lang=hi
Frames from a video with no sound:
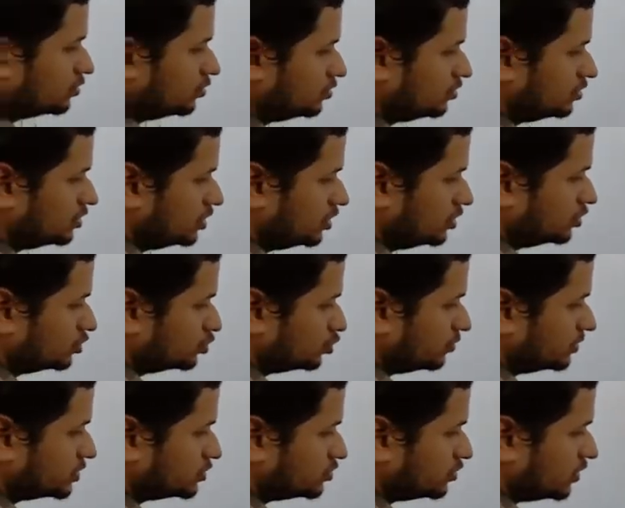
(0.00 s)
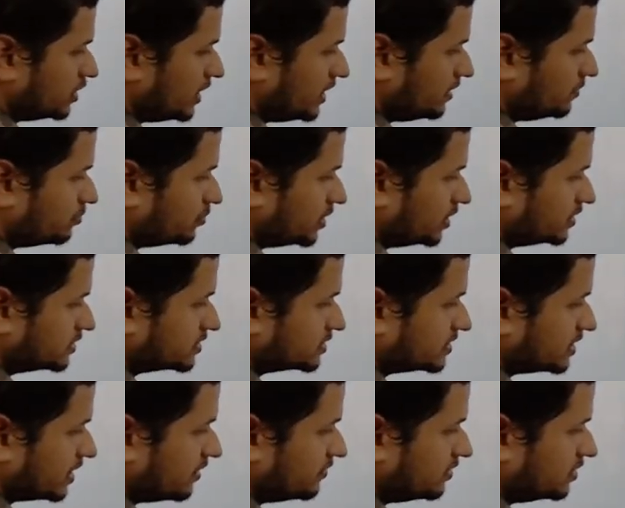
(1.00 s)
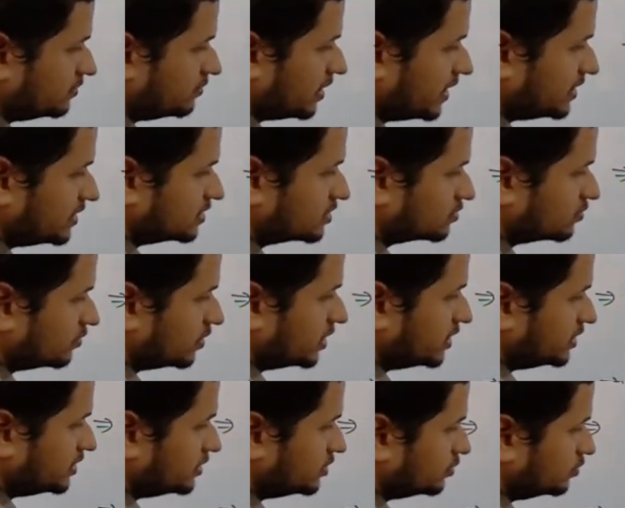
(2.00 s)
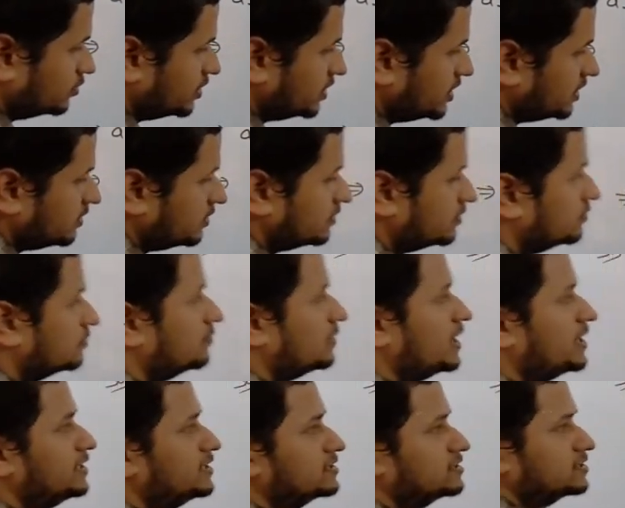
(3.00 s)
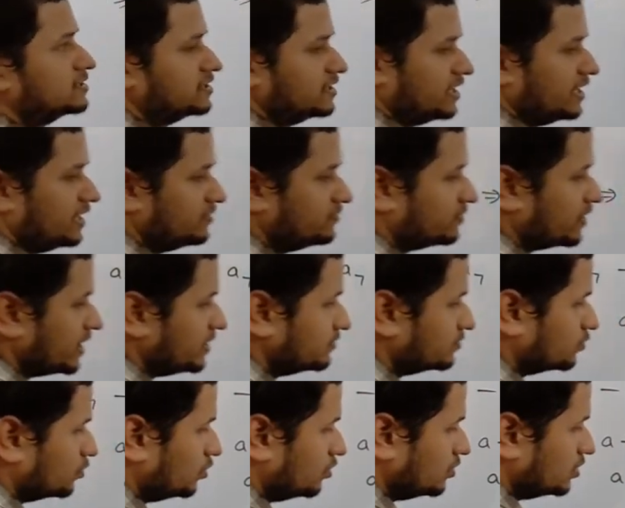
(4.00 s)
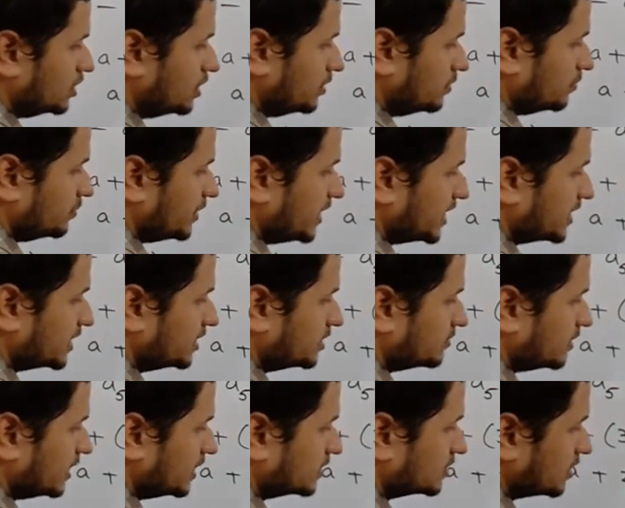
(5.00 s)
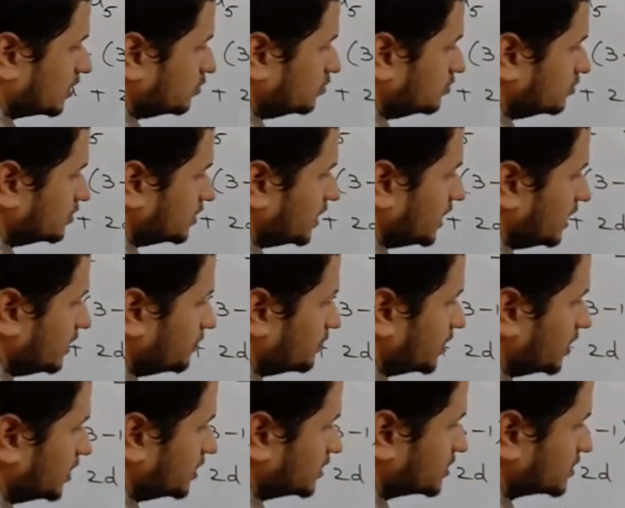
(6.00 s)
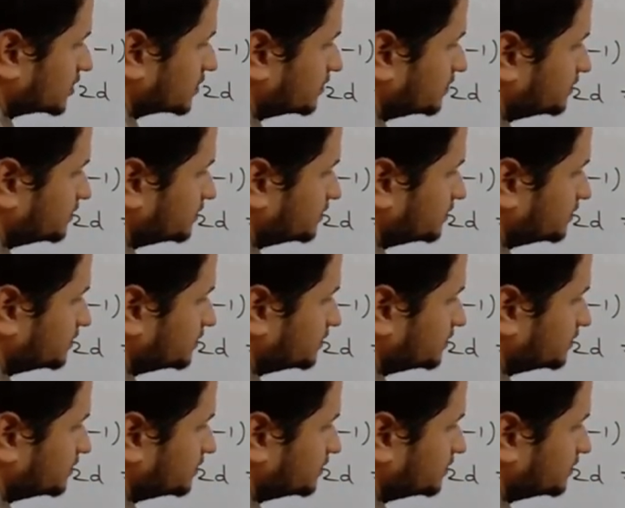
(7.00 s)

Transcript: को तो बच्चों ए प्लस सेवन माइनस वन इंटू डी माइनस ए फाइव को ब्रैकेट में लिखता हूं ए प्लस